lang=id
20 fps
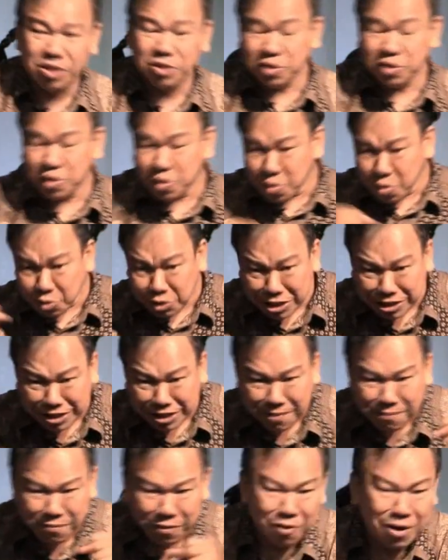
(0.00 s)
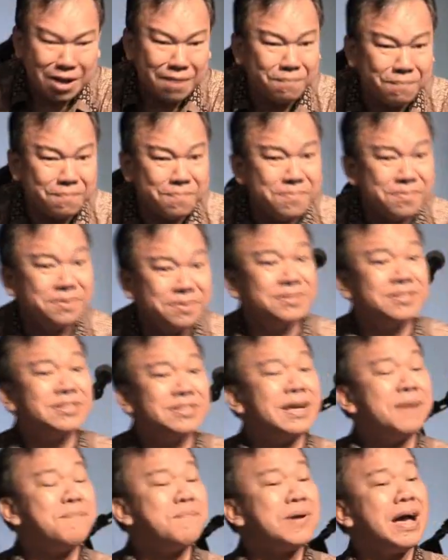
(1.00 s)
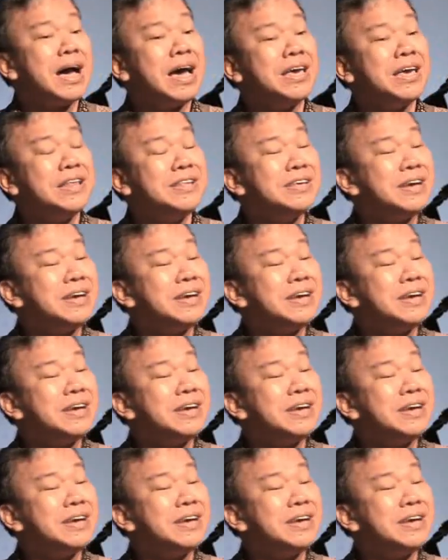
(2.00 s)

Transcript: Terus kita follow up sampai akhirnya